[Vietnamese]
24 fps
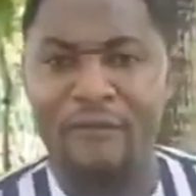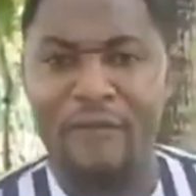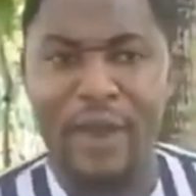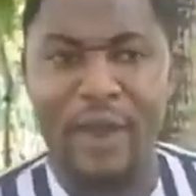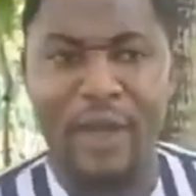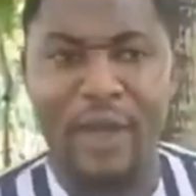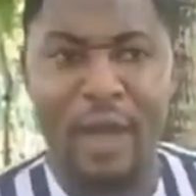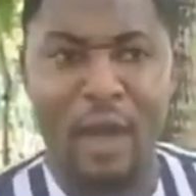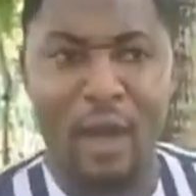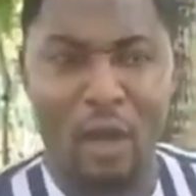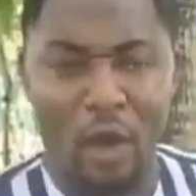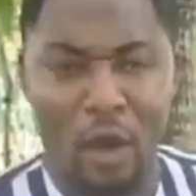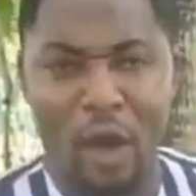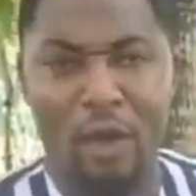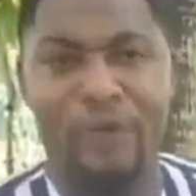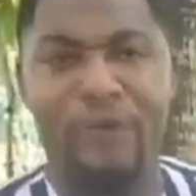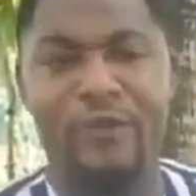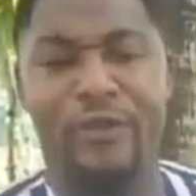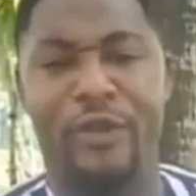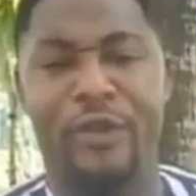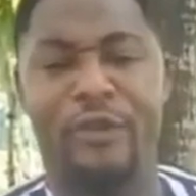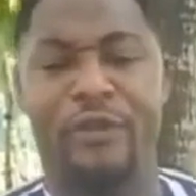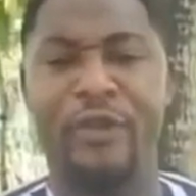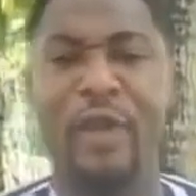Tôi muốn cho các
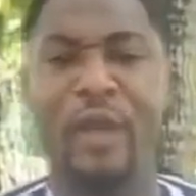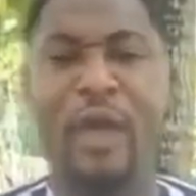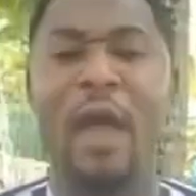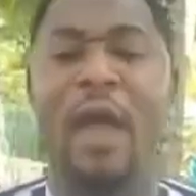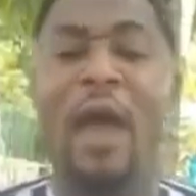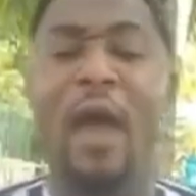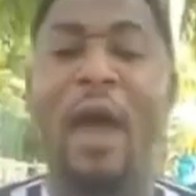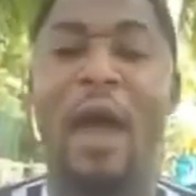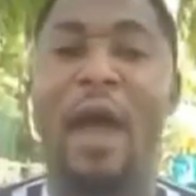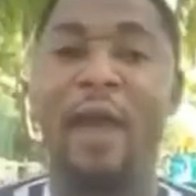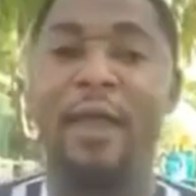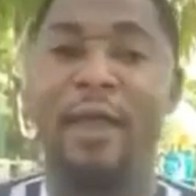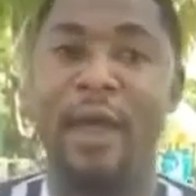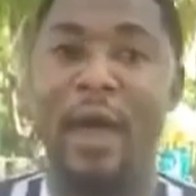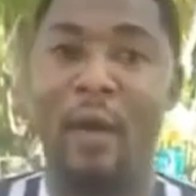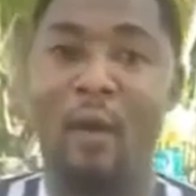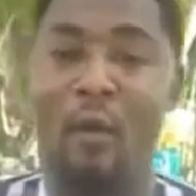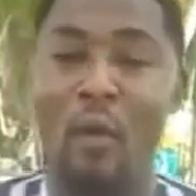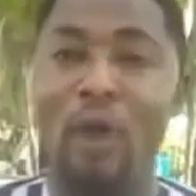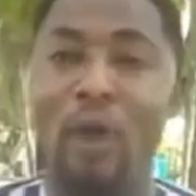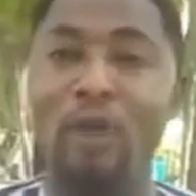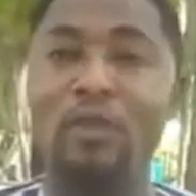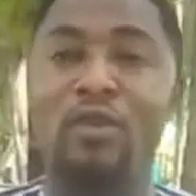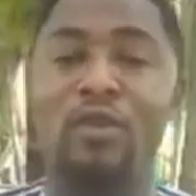bạn biết rằng hơn
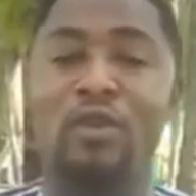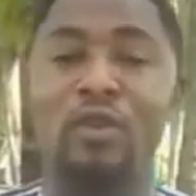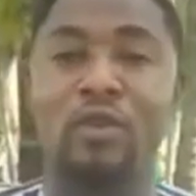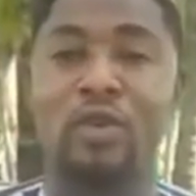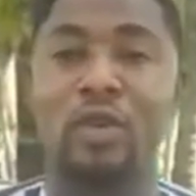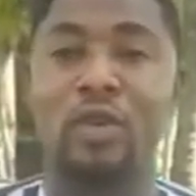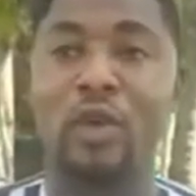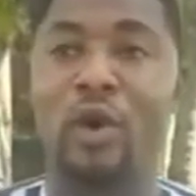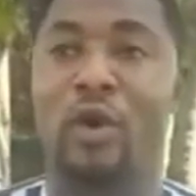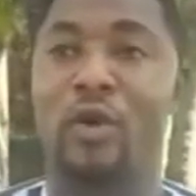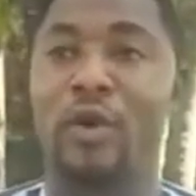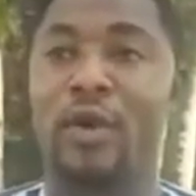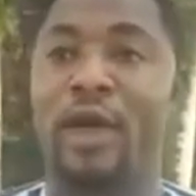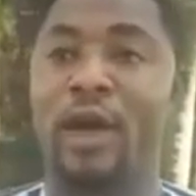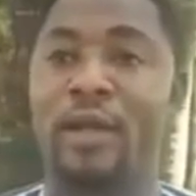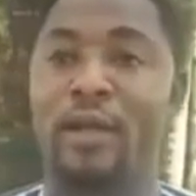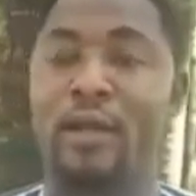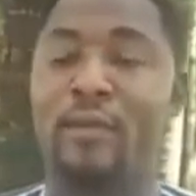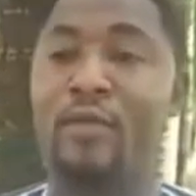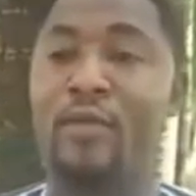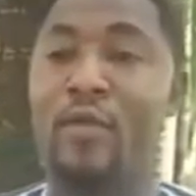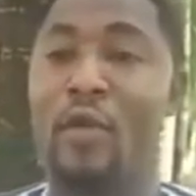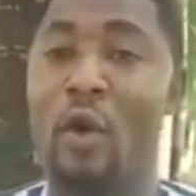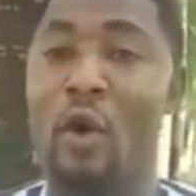hai ba nghìn người
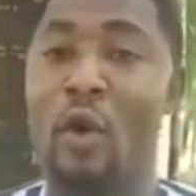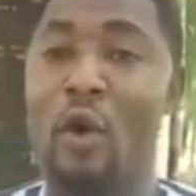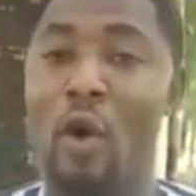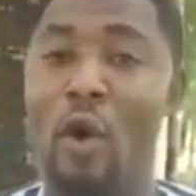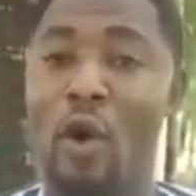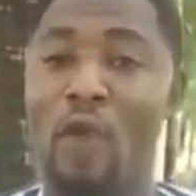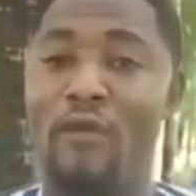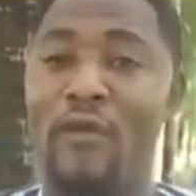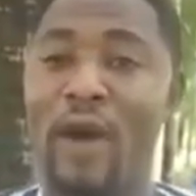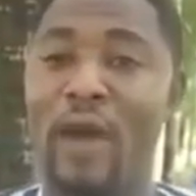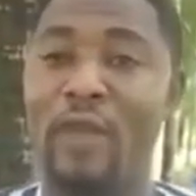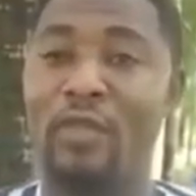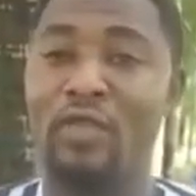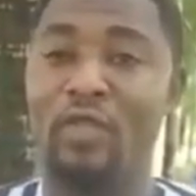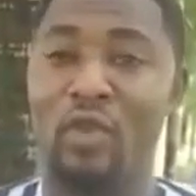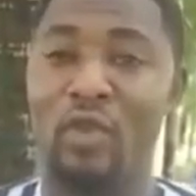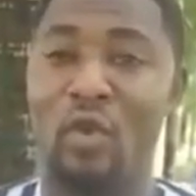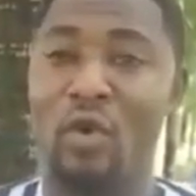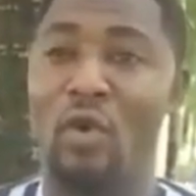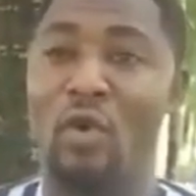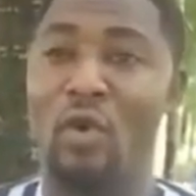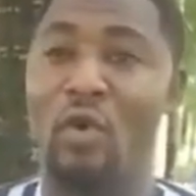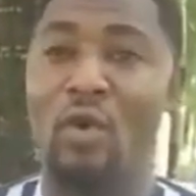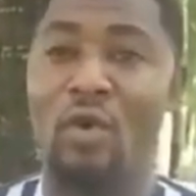trở thành những người
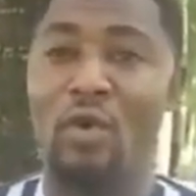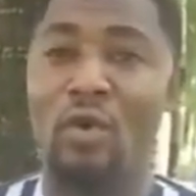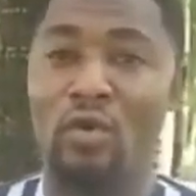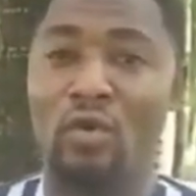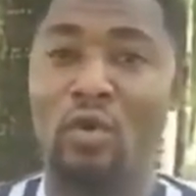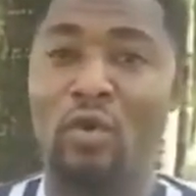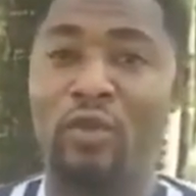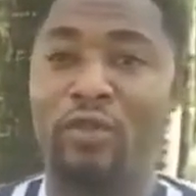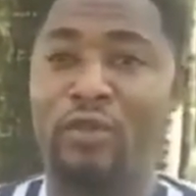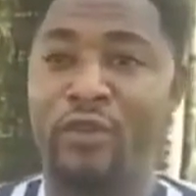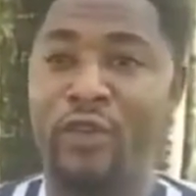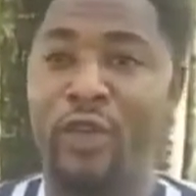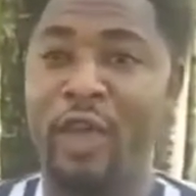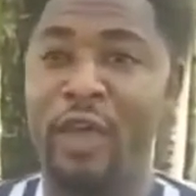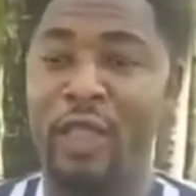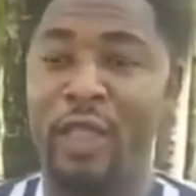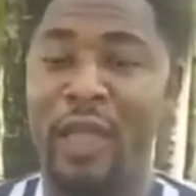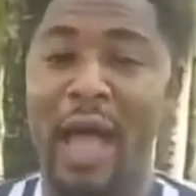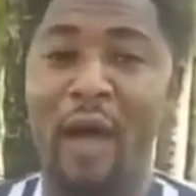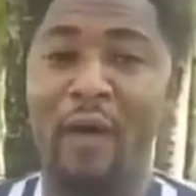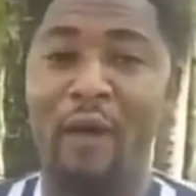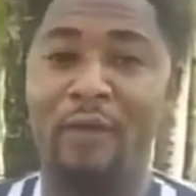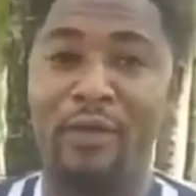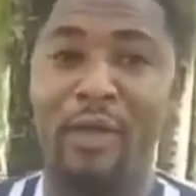kiếm được lần đầu
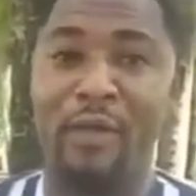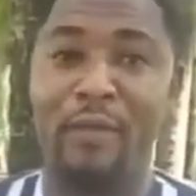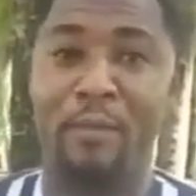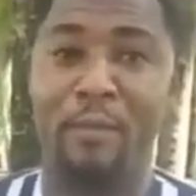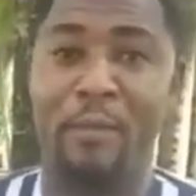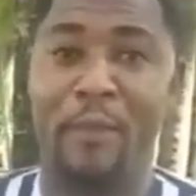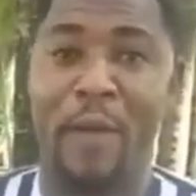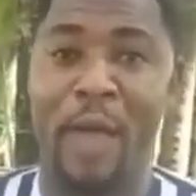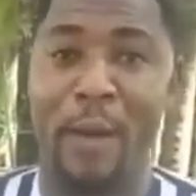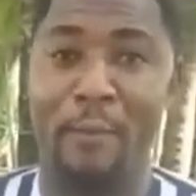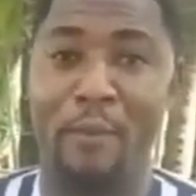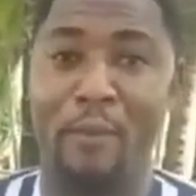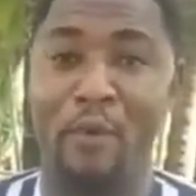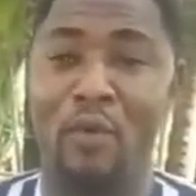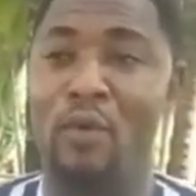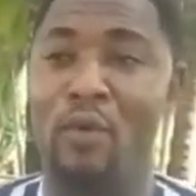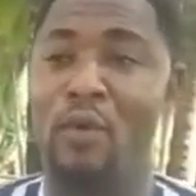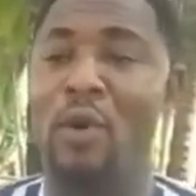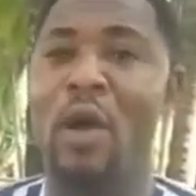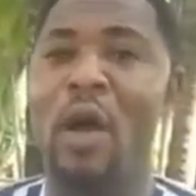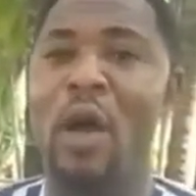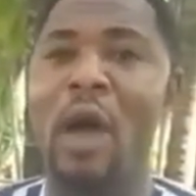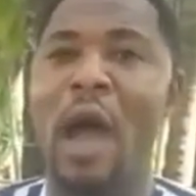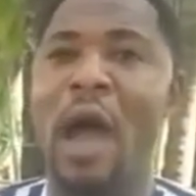tiên sáu con số
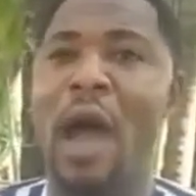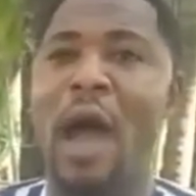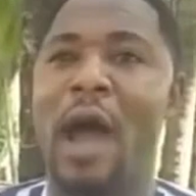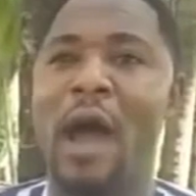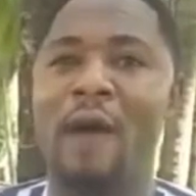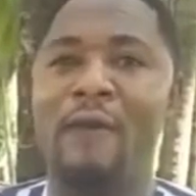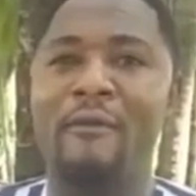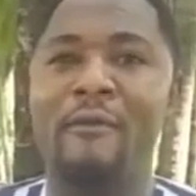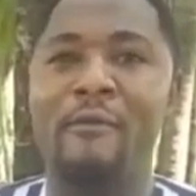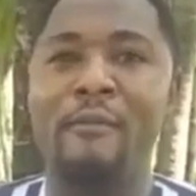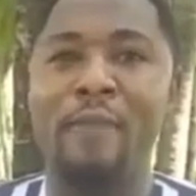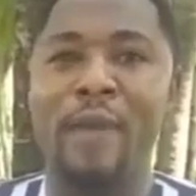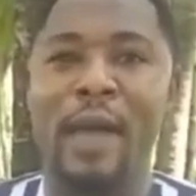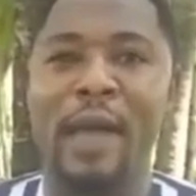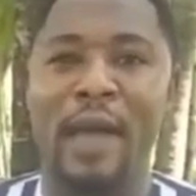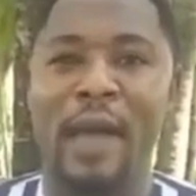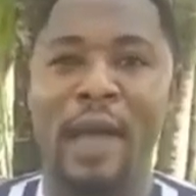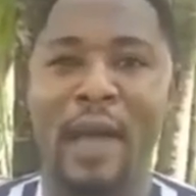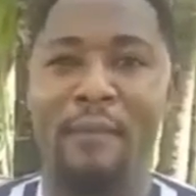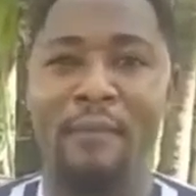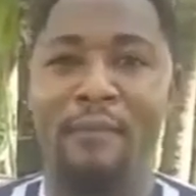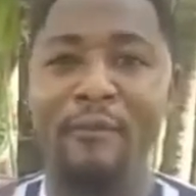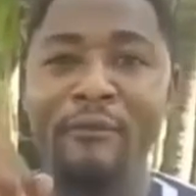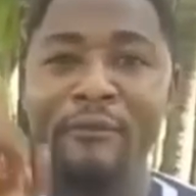trong cuộc đời của
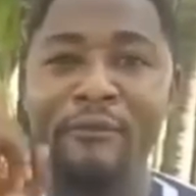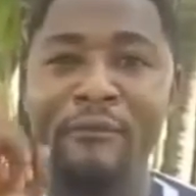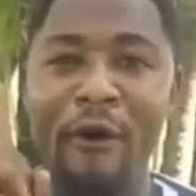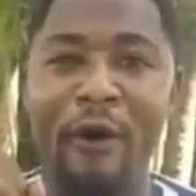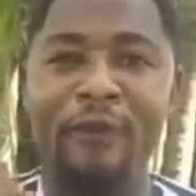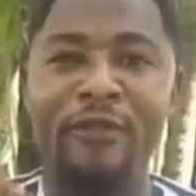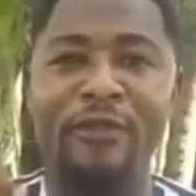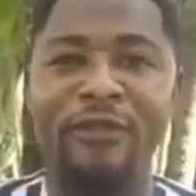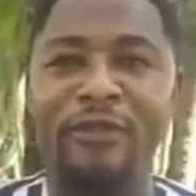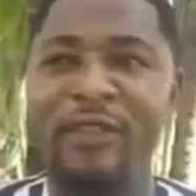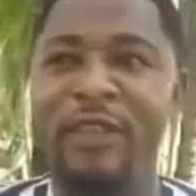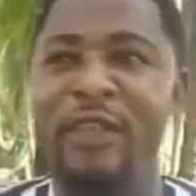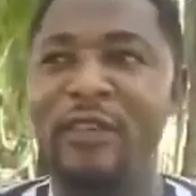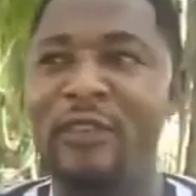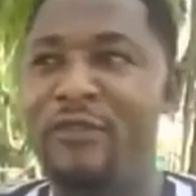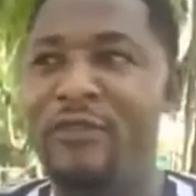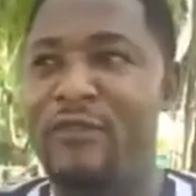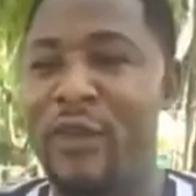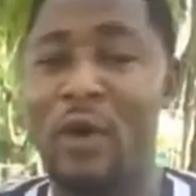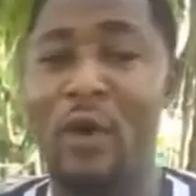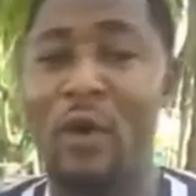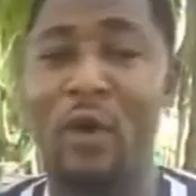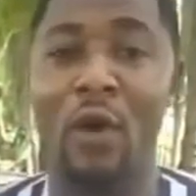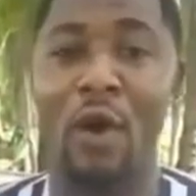họ với cơ hội
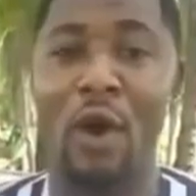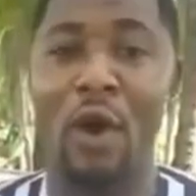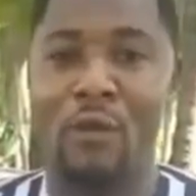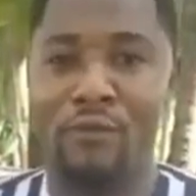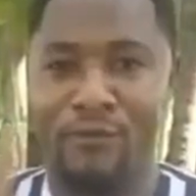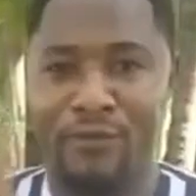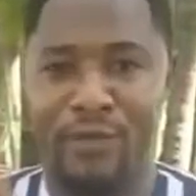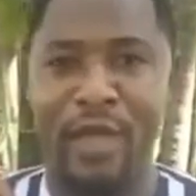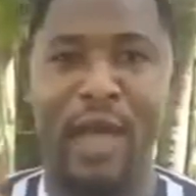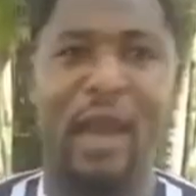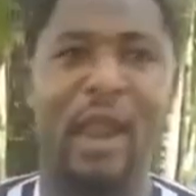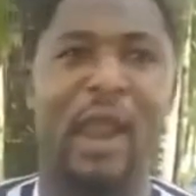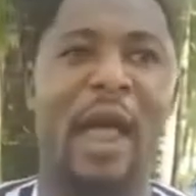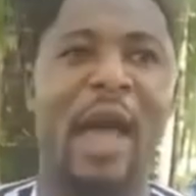tuyệt vời này.